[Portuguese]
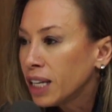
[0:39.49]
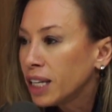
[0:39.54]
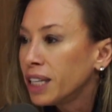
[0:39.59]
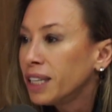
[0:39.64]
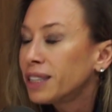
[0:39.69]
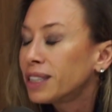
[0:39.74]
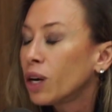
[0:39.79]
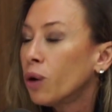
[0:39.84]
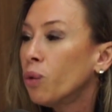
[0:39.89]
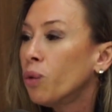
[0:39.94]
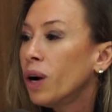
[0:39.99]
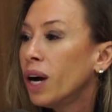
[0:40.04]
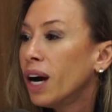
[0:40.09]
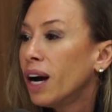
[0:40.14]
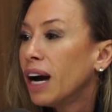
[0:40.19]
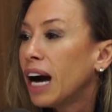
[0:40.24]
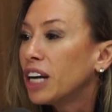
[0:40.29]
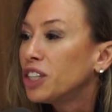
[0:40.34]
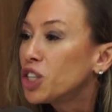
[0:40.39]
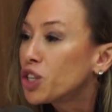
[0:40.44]
Então,
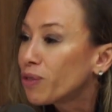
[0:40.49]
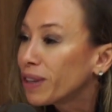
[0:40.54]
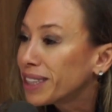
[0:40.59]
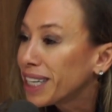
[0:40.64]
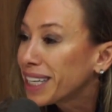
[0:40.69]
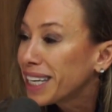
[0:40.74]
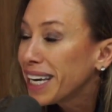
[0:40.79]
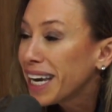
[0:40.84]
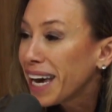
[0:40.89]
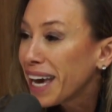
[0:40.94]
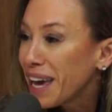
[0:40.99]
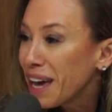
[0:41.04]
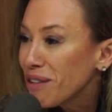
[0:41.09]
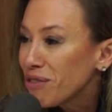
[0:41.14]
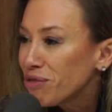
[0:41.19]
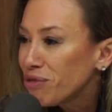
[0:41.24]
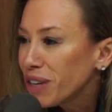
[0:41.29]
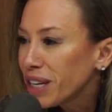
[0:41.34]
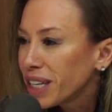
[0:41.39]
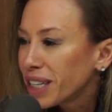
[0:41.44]
a gente vai ter que
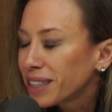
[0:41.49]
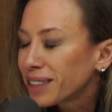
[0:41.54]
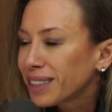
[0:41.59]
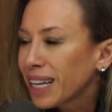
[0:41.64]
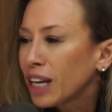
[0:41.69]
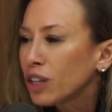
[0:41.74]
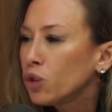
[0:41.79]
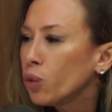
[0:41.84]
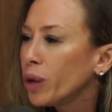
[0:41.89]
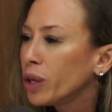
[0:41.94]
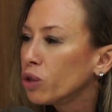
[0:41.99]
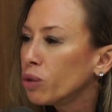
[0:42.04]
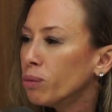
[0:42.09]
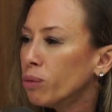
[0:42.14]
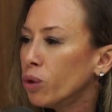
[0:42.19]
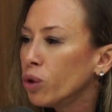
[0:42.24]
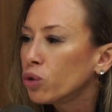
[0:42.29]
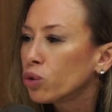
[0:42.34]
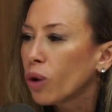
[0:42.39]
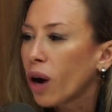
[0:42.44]
rever, tá doendo
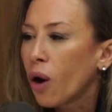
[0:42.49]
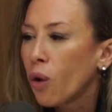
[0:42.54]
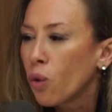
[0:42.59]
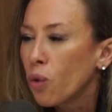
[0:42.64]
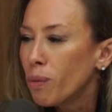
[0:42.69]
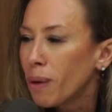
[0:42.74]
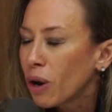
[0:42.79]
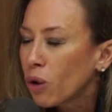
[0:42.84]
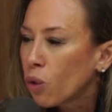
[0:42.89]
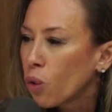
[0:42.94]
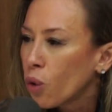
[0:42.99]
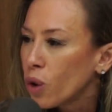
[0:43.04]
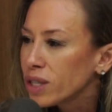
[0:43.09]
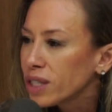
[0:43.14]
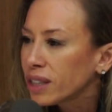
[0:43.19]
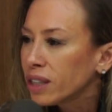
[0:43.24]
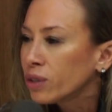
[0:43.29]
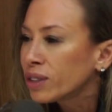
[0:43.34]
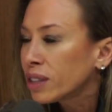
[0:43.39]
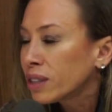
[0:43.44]
muito, alguma coisa
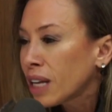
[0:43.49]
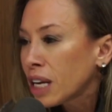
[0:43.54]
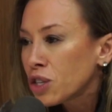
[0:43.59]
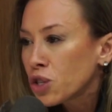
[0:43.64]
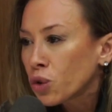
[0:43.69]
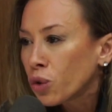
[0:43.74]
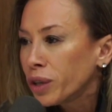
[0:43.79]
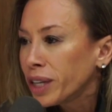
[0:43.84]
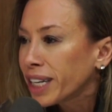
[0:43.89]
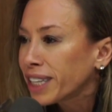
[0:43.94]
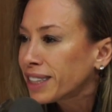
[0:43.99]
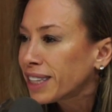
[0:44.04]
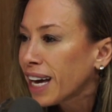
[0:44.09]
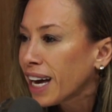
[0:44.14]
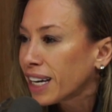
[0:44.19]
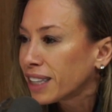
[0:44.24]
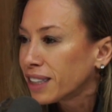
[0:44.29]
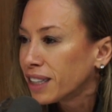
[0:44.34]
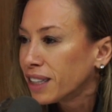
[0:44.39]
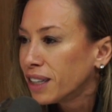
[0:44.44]
tá, tá
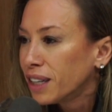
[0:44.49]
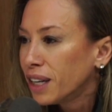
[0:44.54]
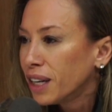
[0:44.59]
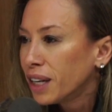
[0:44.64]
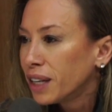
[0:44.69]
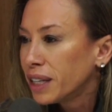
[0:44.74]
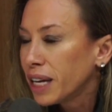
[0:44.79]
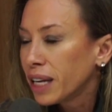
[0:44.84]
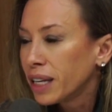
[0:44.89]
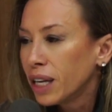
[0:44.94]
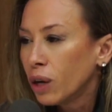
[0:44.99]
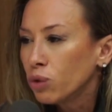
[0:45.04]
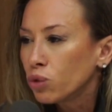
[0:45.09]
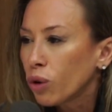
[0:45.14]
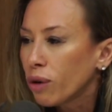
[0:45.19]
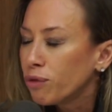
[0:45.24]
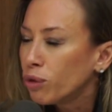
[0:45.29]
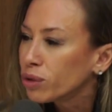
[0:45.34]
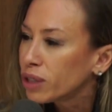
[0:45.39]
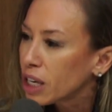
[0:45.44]
desconectada, né? Não tô à
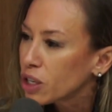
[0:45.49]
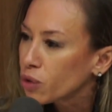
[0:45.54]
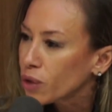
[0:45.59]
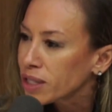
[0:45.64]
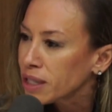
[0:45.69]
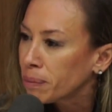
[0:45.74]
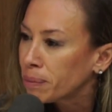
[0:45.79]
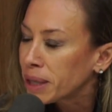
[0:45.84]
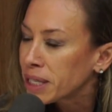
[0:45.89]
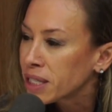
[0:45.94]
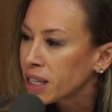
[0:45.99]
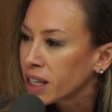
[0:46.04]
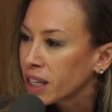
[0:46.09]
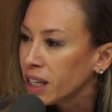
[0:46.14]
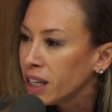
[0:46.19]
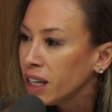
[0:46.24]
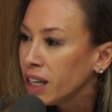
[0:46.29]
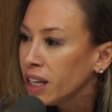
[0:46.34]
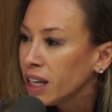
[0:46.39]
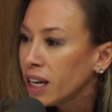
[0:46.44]
vontade com essa
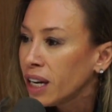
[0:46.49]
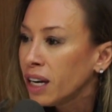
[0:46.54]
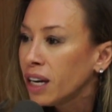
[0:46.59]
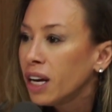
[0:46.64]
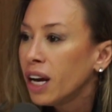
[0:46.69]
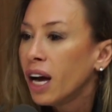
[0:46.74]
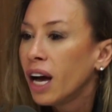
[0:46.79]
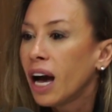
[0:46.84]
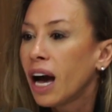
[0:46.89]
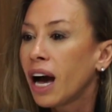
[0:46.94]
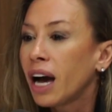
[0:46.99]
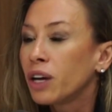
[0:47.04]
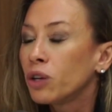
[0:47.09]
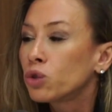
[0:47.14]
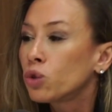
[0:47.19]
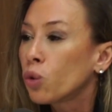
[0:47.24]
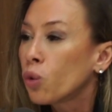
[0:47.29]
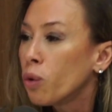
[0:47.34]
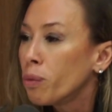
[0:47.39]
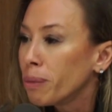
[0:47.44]
parceria, ah, eu
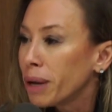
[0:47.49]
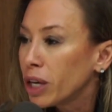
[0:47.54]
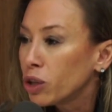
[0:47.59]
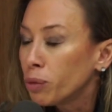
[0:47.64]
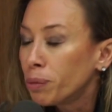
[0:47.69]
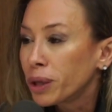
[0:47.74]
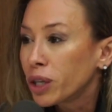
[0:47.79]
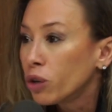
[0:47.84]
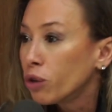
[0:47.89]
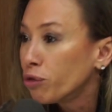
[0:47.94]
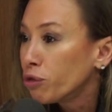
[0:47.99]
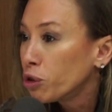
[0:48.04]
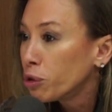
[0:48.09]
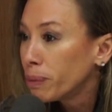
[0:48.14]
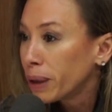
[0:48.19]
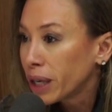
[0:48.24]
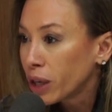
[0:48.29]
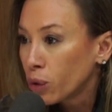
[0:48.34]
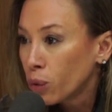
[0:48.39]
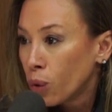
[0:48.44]
tô com medo porque eu não fui no
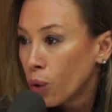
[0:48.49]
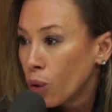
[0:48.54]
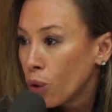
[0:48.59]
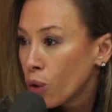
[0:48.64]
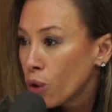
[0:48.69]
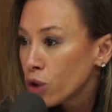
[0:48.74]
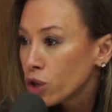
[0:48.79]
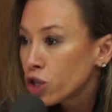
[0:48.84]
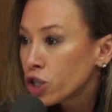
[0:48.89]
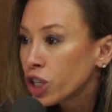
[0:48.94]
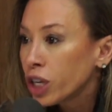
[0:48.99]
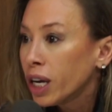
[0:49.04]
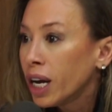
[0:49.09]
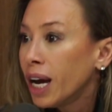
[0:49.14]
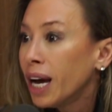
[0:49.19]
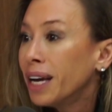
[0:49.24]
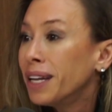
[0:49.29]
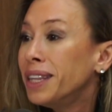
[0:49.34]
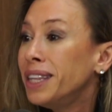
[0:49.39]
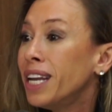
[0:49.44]
banheiro hoje,
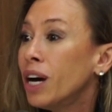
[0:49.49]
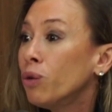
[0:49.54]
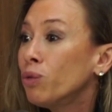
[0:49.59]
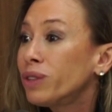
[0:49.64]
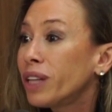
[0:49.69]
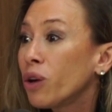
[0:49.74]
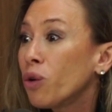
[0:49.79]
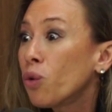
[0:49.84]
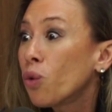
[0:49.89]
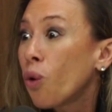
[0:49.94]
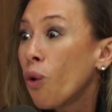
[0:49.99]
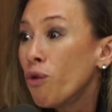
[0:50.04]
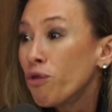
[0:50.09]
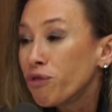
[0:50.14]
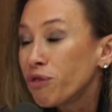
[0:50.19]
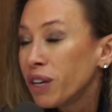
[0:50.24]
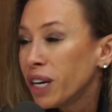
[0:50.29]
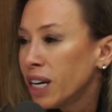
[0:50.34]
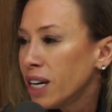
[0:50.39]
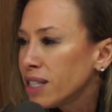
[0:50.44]
não tenho
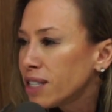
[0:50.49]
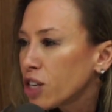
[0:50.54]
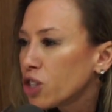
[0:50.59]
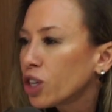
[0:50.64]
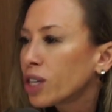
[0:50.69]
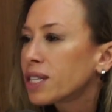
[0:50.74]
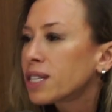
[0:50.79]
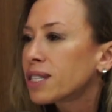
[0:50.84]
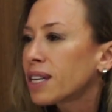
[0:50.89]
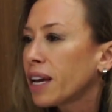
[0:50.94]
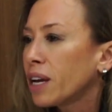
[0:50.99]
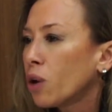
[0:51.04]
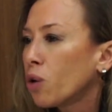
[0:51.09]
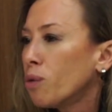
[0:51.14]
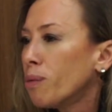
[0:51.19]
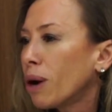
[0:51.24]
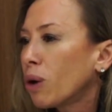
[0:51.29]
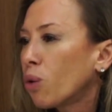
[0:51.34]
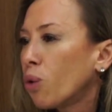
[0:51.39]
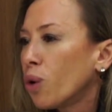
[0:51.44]
confiança de que se sair
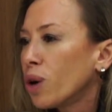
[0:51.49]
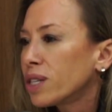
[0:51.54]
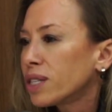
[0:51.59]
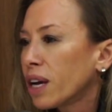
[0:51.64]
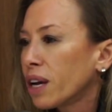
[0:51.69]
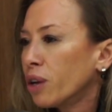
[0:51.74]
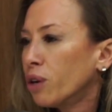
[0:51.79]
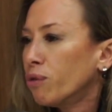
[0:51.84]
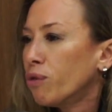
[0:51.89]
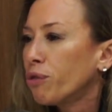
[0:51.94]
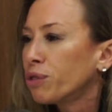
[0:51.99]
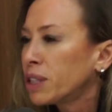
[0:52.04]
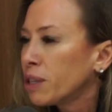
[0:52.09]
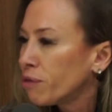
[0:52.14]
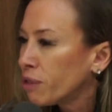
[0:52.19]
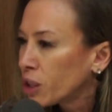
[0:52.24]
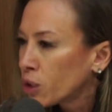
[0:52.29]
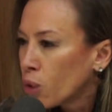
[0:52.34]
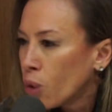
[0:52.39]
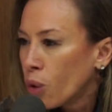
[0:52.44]
alguma coisa eu não vou ter
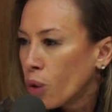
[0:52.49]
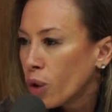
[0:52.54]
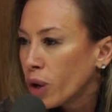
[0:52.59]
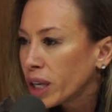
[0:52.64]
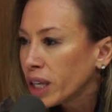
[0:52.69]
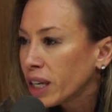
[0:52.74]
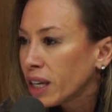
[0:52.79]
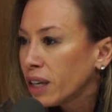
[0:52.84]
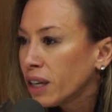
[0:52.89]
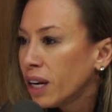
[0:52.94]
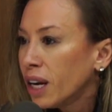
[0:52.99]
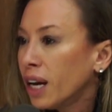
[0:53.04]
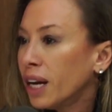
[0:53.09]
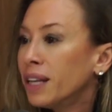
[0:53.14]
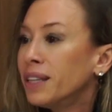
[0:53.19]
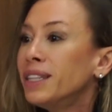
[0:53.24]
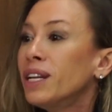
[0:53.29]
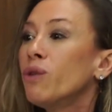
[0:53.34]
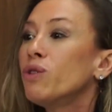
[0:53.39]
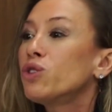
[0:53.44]
vergonha,
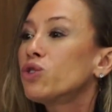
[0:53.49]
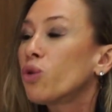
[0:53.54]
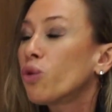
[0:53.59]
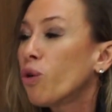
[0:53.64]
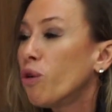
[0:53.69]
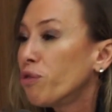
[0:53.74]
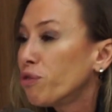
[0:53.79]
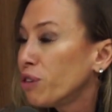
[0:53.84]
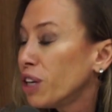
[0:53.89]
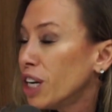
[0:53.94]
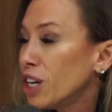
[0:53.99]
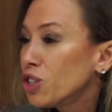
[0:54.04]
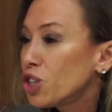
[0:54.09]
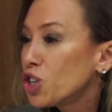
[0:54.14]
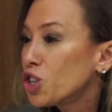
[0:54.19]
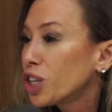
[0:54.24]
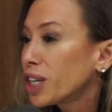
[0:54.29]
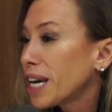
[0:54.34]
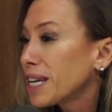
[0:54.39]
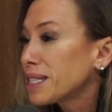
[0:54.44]
não estou confiante
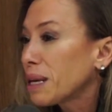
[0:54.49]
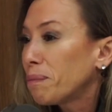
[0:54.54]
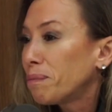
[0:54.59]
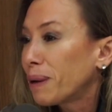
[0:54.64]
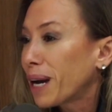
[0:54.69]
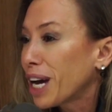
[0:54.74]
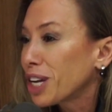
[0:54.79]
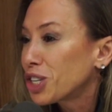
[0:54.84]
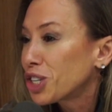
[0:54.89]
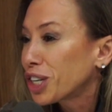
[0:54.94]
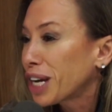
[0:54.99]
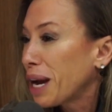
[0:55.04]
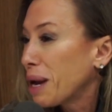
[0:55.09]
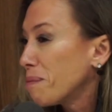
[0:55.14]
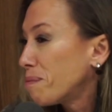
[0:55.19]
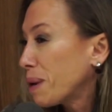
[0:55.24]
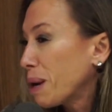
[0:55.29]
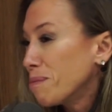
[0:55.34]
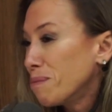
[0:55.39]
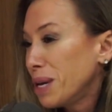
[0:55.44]
de que essa prática é
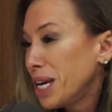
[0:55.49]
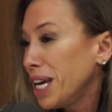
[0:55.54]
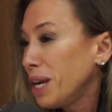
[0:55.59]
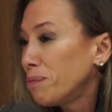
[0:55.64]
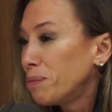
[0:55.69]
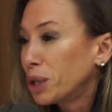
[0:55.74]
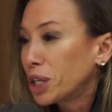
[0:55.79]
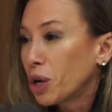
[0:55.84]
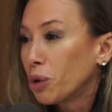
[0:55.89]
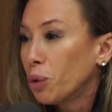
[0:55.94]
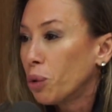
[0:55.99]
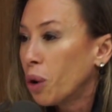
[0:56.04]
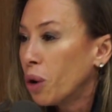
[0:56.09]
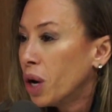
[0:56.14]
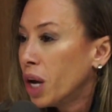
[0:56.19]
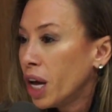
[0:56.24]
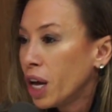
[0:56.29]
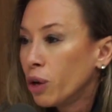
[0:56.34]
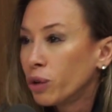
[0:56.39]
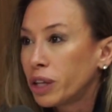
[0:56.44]
para mim, porque eu,
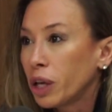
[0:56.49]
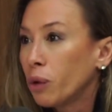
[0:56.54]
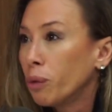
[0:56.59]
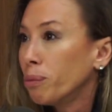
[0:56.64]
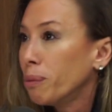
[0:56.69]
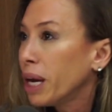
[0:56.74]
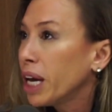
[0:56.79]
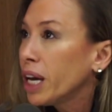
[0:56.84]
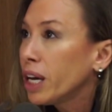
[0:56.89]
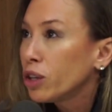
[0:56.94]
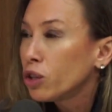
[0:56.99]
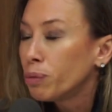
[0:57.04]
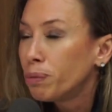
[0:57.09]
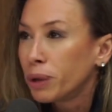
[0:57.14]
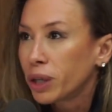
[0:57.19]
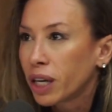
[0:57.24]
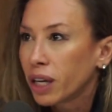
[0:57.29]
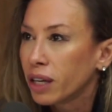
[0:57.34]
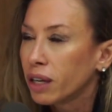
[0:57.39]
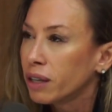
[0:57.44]
eu tenho medo,
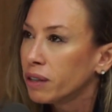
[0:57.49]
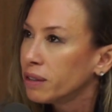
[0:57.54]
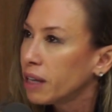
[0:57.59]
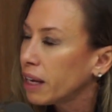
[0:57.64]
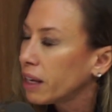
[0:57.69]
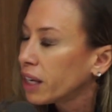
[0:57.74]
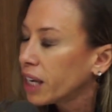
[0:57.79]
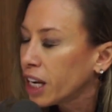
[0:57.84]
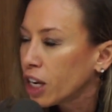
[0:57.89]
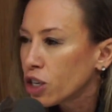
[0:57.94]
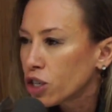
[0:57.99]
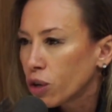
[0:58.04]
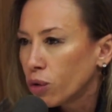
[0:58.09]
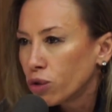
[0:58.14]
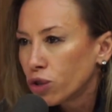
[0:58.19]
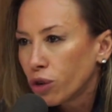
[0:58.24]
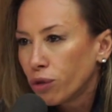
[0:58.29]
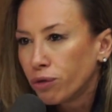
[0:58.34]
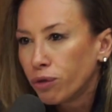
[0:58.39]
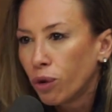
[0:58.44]
porque na igreja
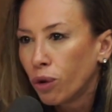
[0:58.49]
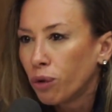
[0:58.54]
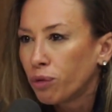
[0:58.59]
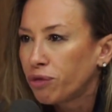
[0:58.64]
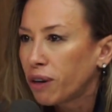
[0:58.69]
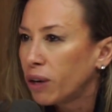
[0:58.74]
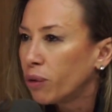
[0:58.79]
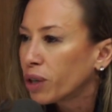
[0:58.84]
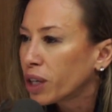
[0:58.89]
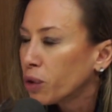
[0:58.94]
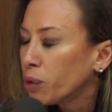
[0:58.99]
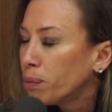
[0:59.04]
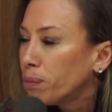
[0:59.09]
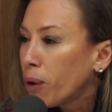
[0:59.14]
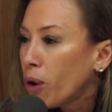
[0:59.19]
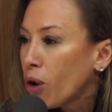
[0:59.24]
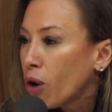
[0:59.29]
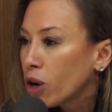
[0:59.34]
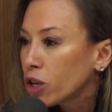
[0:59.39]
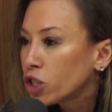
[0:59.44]
onde eu vou falam que não
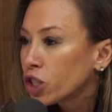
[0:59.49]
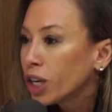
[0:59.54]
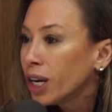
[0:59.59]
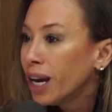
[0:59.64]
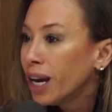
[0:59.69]
pode.